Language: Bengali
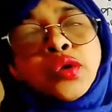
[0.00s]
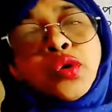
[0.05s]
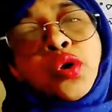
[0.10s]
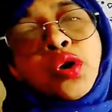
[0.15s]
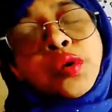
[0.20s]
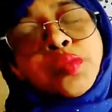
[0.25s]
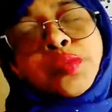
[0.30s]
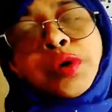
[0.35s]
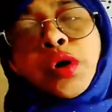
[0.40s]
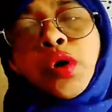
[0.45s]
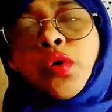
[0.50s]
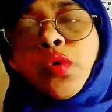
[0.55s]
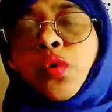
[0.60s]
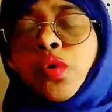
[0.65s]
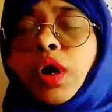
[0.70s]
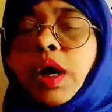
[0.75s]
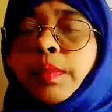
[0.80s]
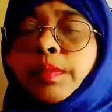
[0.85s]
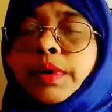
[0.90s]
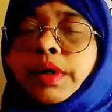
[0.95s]
ধর্মীয়
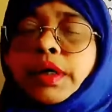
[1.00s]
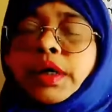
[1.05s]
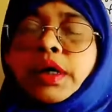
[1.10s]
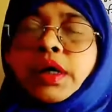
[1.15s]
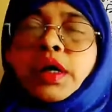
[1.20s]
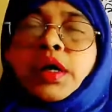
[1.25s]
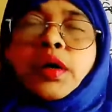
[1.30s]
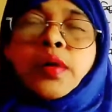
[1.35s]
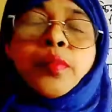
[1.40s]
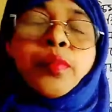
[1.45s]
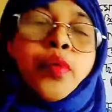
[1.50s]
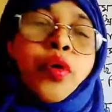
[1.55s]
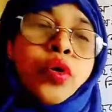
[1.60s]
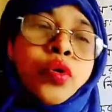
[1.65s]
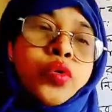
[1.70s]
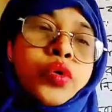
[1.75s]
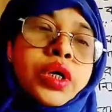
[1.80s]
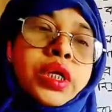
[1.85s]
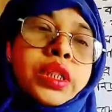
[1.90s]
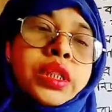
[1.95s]
গোড়ামি
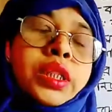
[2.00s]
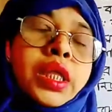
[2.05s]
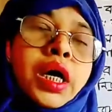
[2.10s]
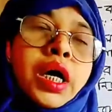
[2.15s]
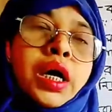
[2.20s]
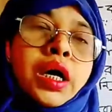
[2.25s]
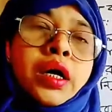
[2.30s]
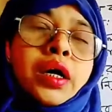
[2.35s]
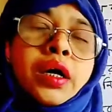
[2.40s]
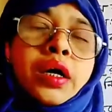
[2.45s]
পরনিন্দা